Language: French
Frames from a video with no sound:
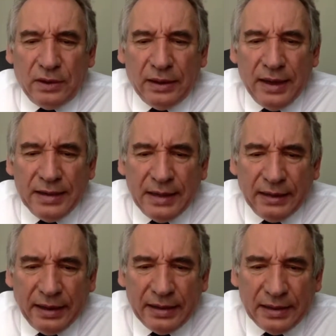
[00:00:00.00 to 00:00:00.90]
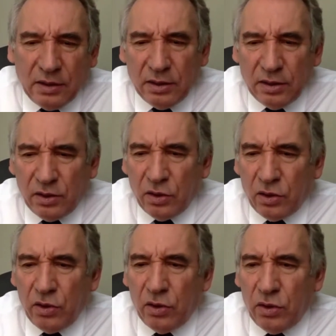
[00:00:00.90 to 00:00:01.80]
très intéressant ce
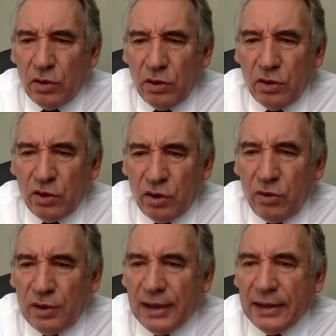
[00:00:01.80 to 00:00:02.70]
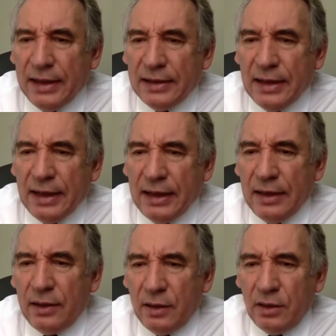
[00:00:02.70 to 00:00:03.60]
que Jean-Luc Laglaise a